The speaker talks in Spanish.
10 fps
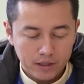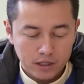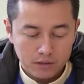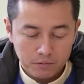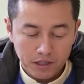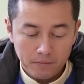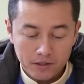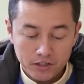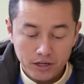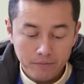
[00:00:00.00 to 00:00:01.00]

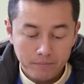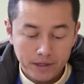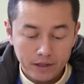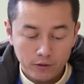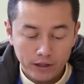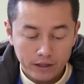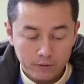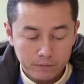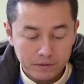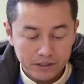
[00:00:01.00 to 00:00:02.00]
inspírame siempre lo que
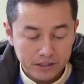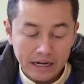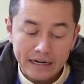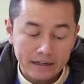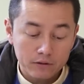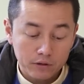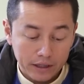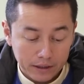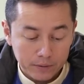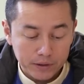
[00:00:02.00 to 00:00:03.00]
debo pensar, lo
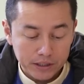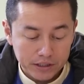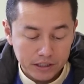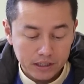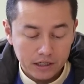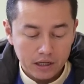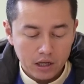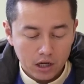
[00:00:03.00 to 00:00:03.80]
que debo decir,